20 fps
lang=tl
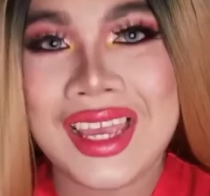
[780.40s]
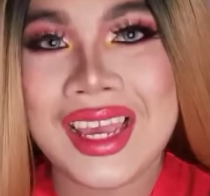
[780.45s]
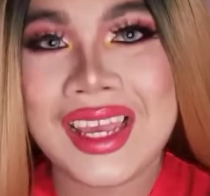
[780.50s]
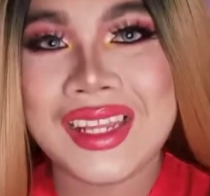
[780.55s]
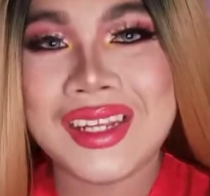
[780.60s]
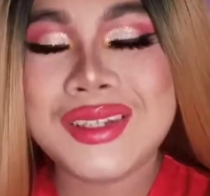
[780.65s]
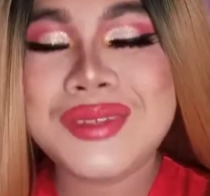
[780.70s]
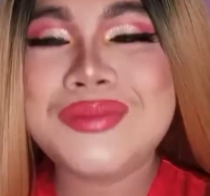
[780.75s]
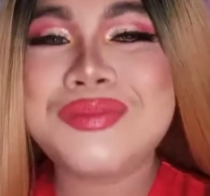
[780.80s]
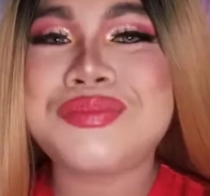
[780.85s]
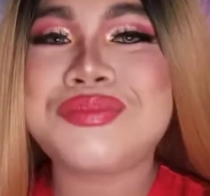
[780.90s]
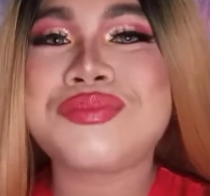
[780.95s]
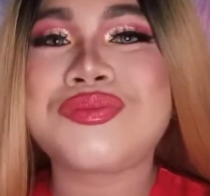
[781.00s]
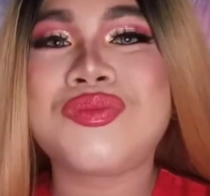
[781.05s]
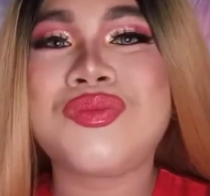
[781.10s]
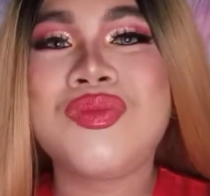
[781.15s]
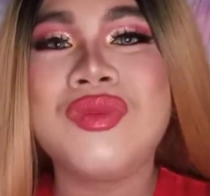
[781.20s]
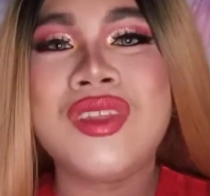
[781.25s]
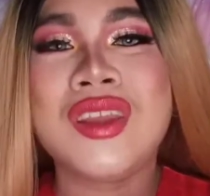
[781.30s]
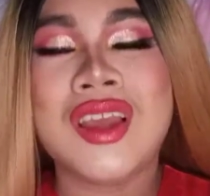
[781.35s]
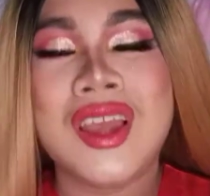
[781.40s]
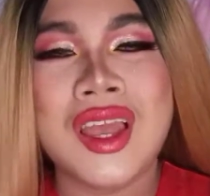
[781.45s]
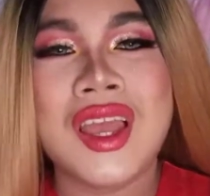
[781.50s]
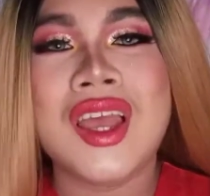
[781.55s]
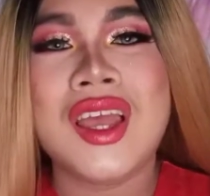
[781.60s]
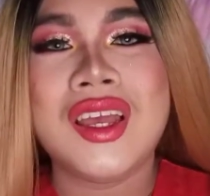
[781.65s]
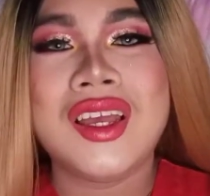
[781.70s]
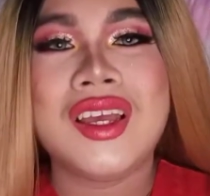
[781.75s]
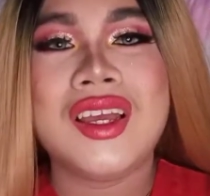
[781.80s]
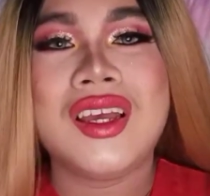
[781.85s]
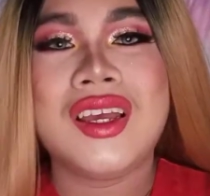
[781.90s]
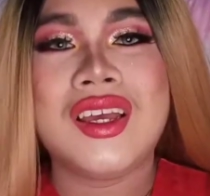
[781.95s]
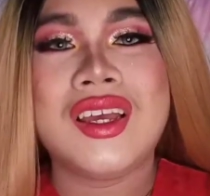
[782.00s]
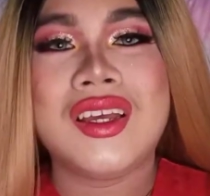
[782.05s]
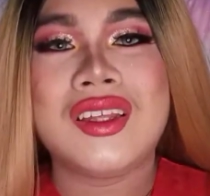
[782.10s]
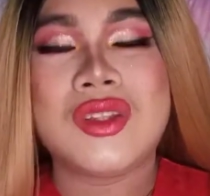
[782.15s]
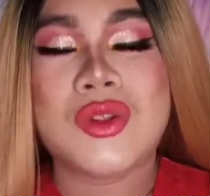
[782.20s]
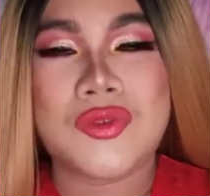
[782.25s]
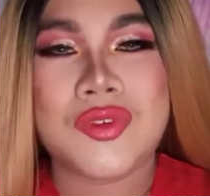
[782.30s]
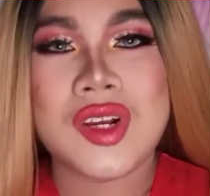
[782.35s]
Ayan,
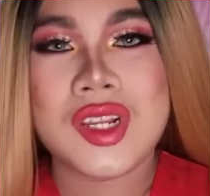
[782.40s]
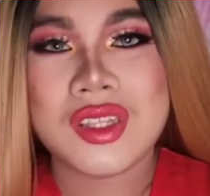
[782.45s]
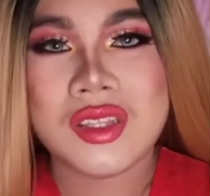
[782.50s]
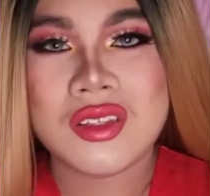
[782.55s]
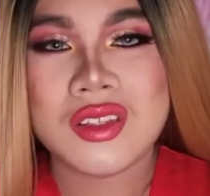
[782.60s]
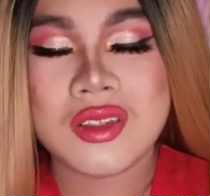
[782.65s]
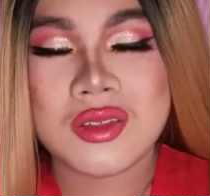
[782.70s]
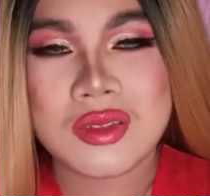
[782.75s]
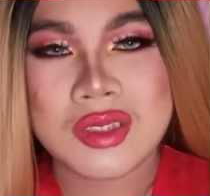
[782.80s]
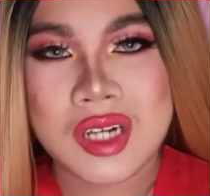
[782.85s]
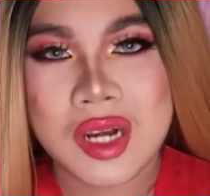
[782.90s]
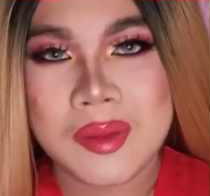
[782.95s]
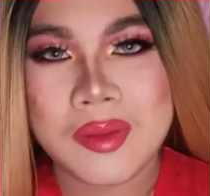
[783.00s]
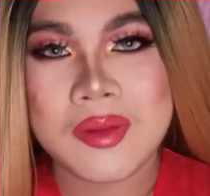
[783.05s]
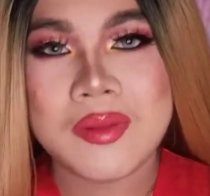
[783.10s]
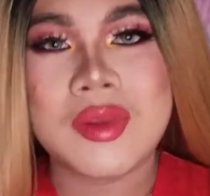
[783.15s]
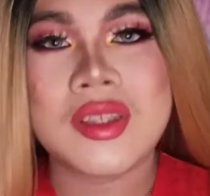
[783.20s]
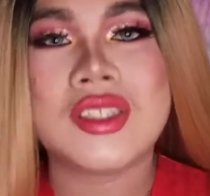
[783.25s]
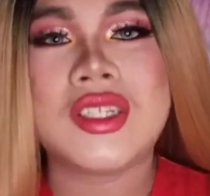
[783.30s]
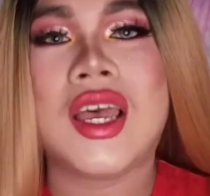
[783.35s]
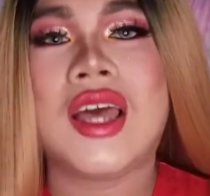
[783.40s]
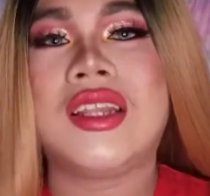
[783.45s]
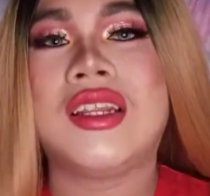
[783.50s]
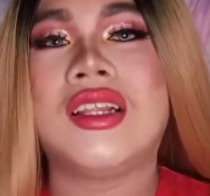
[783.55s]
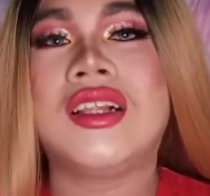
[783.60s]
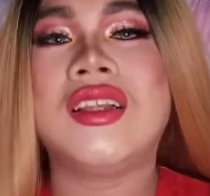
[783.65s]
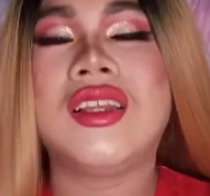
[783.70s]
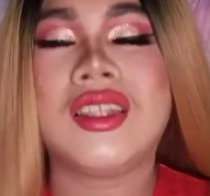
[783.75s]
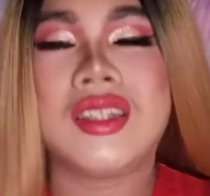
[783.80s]
Don't forget to subscribe to my channel,